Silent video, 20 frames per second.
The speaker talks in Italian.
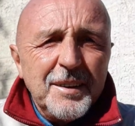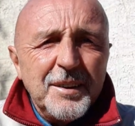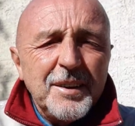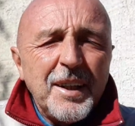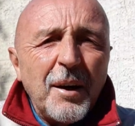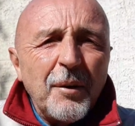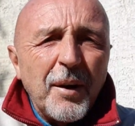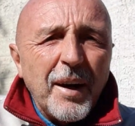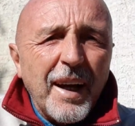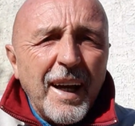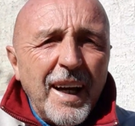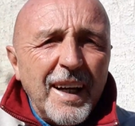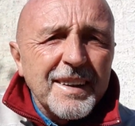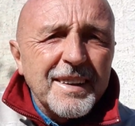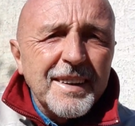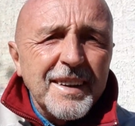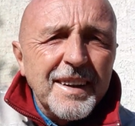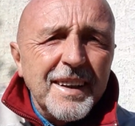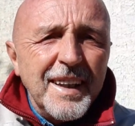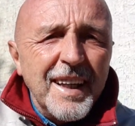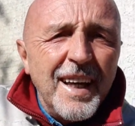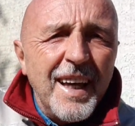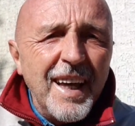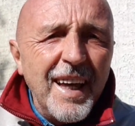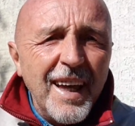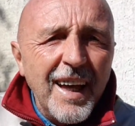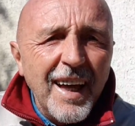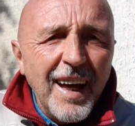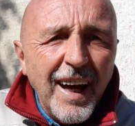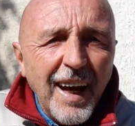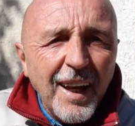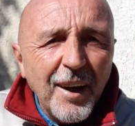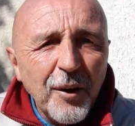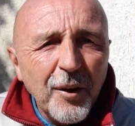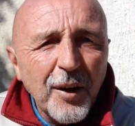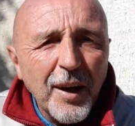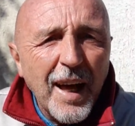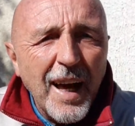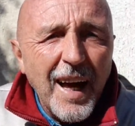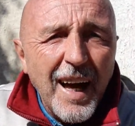Ciao ragazzi,
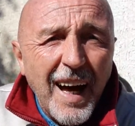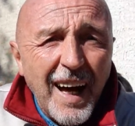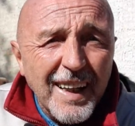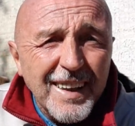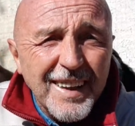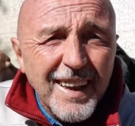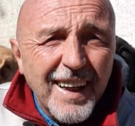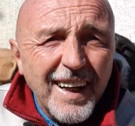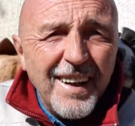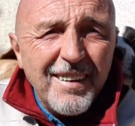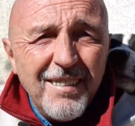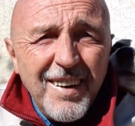allora a dire il